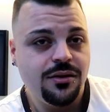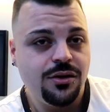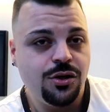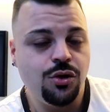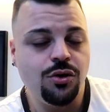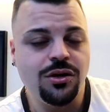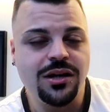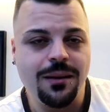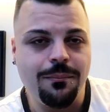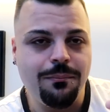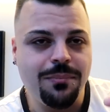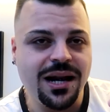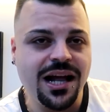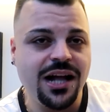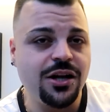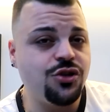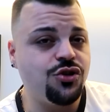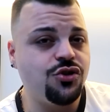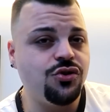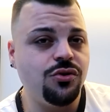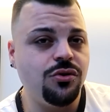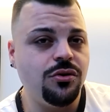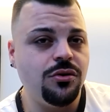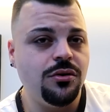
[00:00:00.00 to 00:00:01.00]
io li
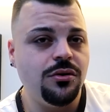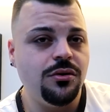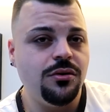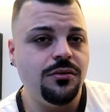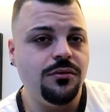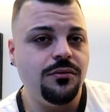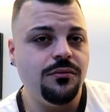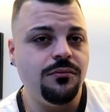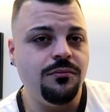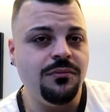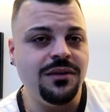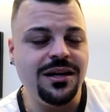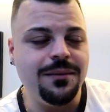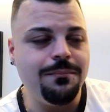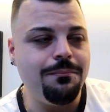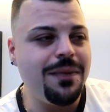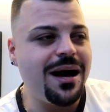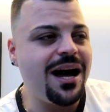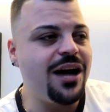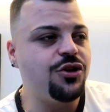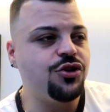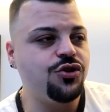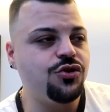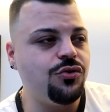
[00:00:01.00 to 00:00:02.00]
abbraccio, me li
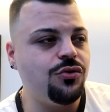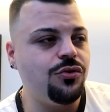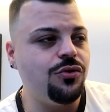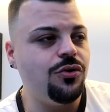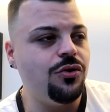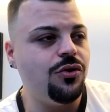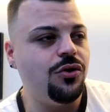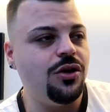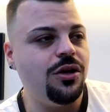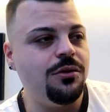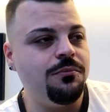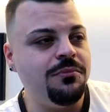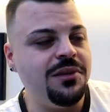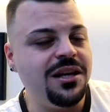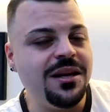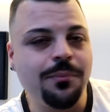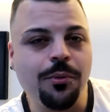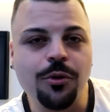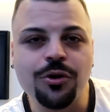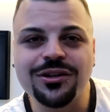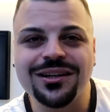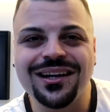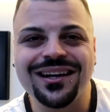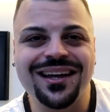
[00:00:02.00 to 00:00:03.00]
bacio, me li
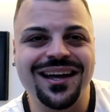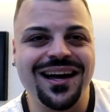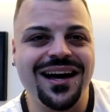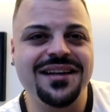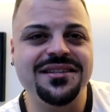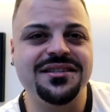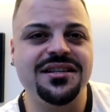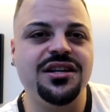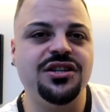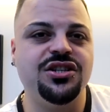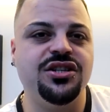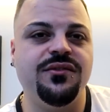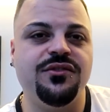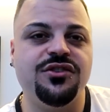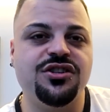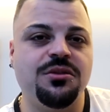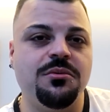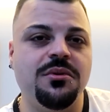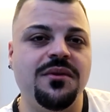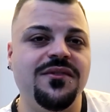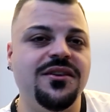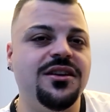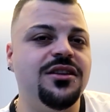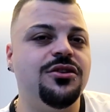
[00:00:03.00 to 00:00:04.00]
porto a casa, ci
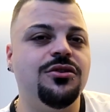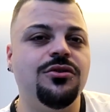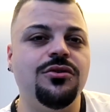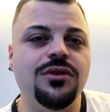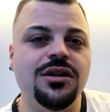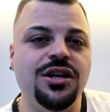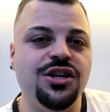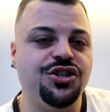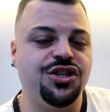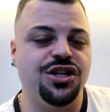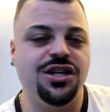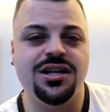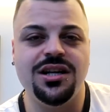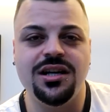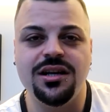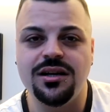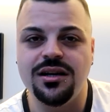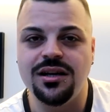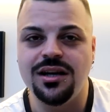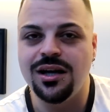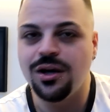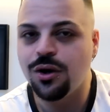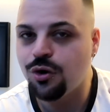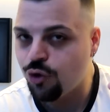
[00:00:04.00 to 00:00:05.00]
facciamo i video, le
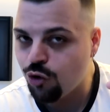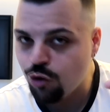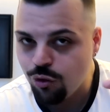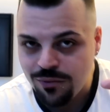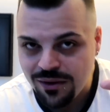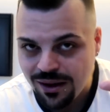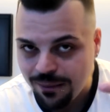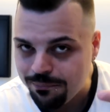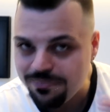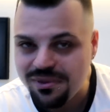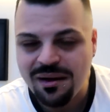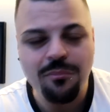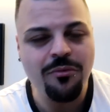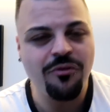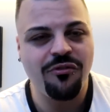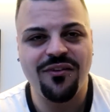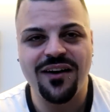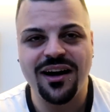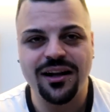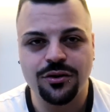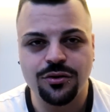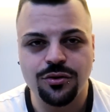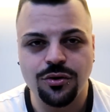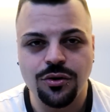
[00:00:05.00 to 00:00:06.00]
cene come abbiamo
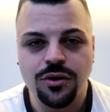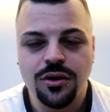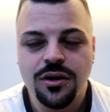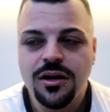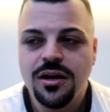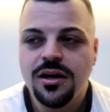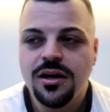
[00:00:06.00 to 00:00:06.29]
fatto.